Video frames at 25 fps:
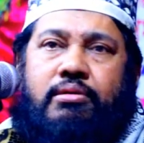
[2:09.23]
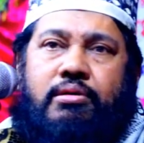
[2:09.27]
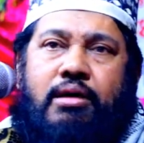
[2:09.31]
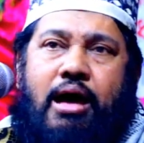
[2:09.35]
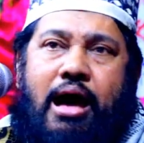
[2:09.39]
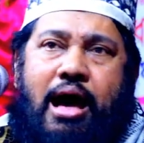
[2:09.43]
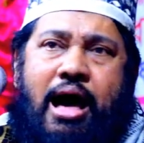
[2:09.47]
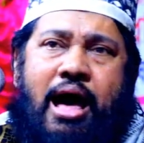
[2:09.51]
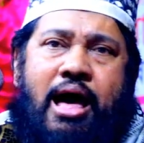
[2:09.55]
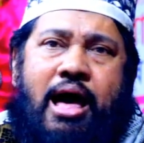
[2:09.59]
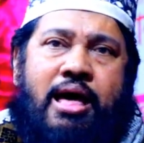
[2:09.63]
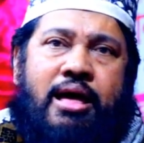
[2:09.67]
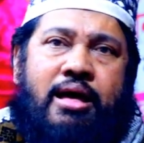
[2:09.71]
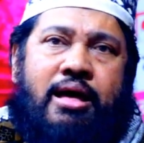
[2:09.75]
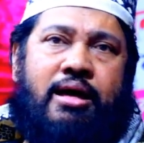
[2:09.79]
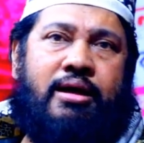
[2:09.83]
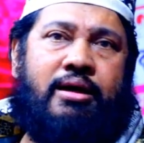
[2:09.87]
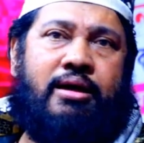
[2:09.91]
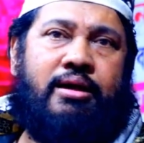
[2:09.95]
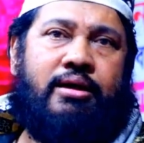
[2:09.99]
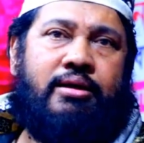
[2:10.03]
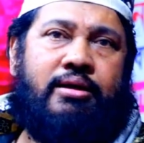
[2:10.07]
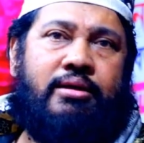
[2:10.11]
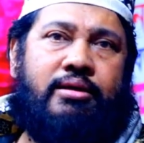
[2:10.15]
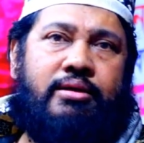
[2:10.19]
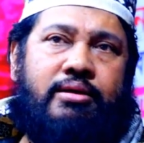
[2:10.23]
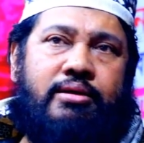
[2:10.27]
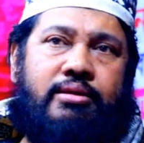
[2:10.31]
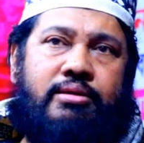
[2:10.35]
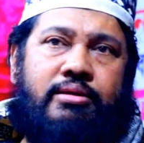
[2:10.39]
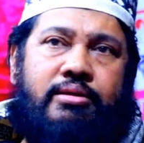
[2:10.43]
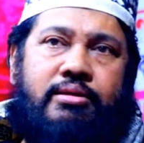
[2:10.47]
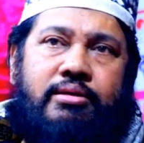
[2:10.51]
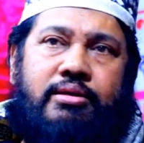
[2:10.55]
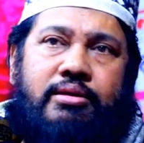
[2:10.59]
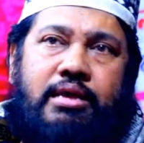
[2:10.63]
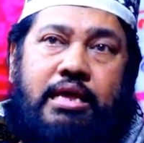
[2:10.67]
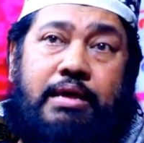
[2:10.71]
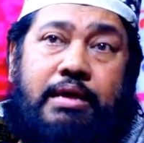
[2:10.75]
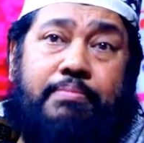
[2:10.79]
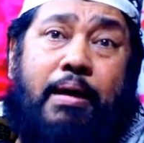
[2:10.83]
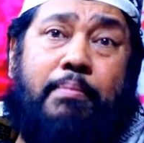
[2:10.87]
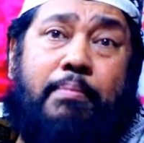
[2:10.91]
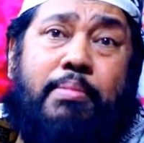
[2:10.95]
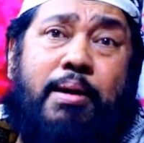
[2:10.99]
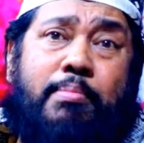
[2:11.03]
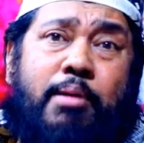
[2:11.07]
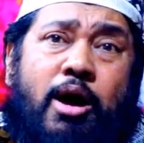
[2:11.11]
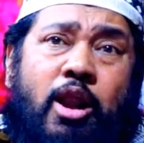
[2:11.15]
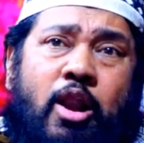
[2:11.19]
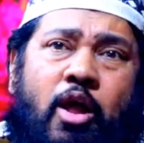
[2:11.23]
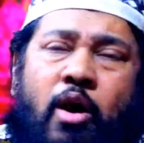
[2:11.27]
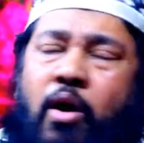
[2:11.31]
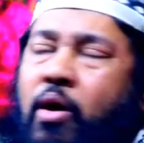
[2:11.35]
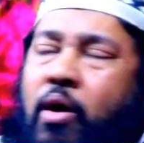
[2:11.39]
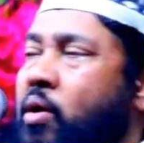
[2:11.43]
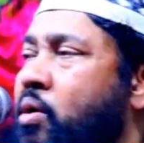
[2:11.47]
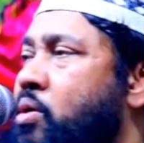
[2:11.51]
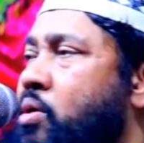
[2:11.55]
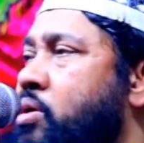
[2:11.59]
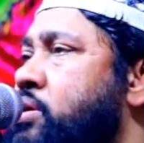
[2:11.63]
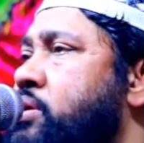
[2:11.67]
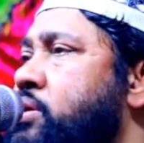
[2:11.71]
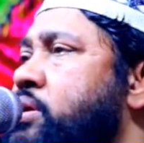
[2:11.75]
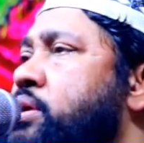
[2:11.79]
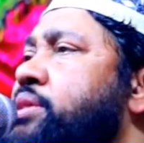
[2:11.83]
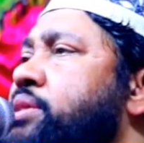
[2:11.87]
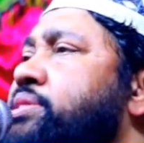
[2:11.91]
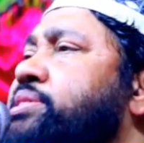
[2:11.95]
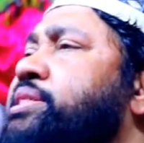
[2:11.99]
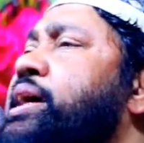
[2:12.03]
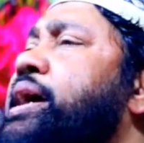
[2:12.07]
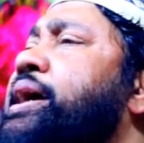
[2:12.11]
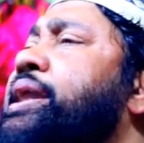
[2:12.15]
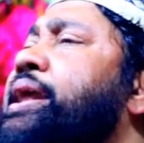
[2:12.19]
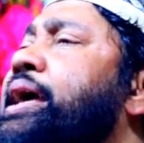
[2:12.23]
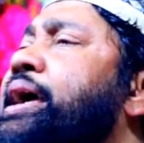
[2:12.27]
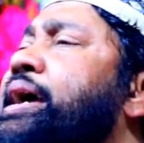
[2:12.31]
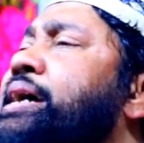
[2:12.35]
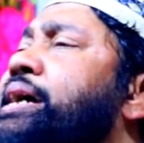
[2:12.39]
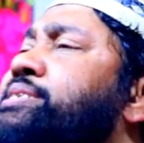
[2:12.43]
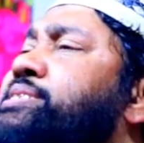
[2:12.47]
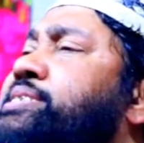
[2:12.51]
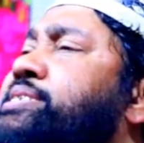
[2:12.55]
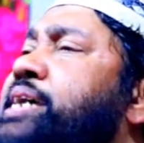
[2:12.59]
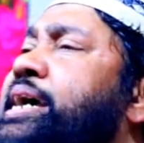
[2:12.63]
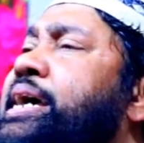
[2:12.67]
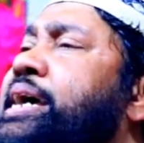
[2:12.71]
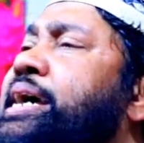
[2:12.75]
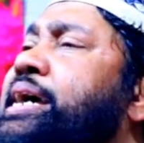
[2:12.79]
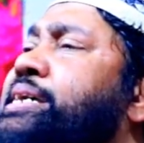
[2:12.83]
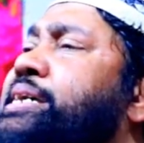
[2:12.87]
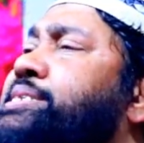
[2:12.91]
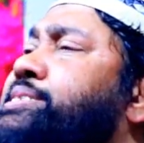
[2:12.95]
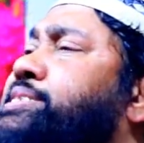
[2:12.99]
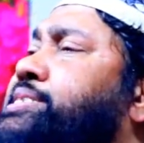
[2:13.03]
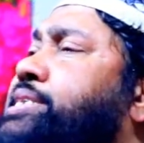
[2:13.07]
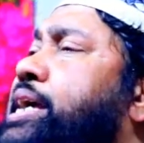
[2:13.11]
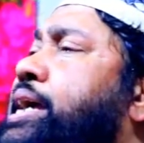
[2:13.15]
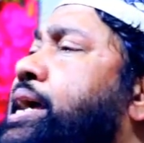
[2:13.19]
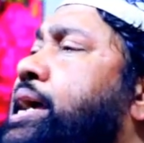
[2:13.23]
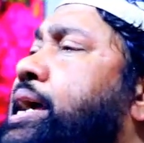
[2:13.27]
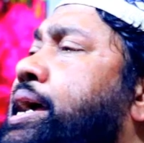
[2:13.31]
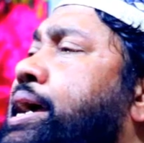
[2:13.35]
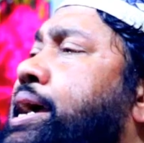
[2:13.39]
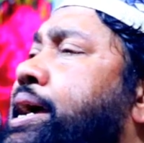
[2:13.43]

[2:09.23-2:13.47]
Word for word: হ্যাঁ কিভাবে বলো তেরে যে সে